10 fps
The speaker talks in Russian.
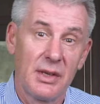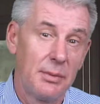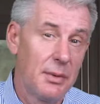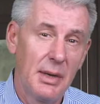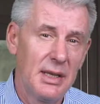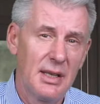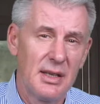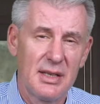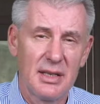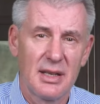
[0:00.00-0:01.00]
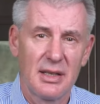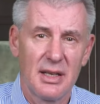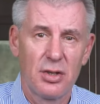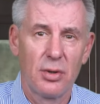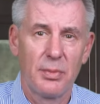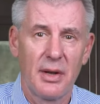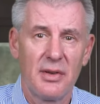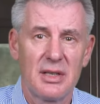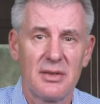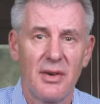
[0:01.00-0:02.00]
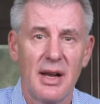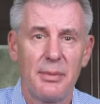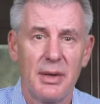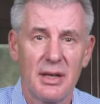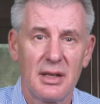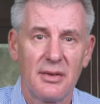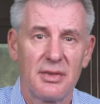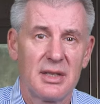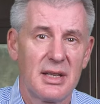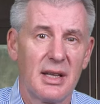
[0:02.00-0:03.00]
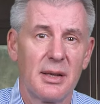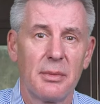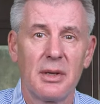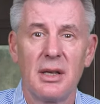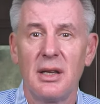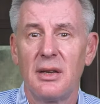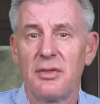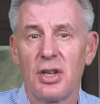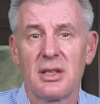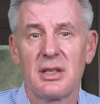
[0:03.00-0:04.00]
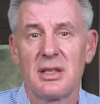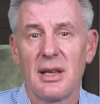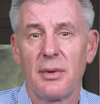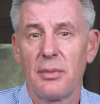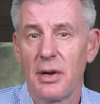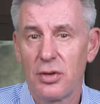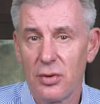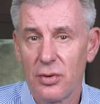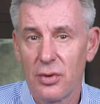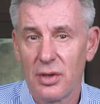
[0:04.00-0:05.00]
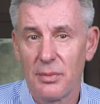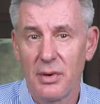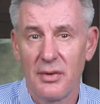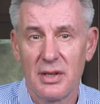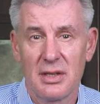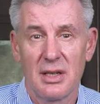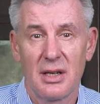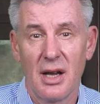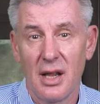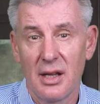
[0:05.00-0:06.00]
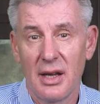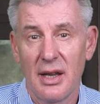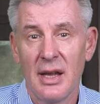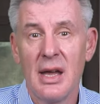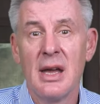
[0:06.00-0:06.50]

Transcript: Тем не менее, нельзя сказать, что правительство Альберты в целом и, в частности, самого большого города провинции Калгари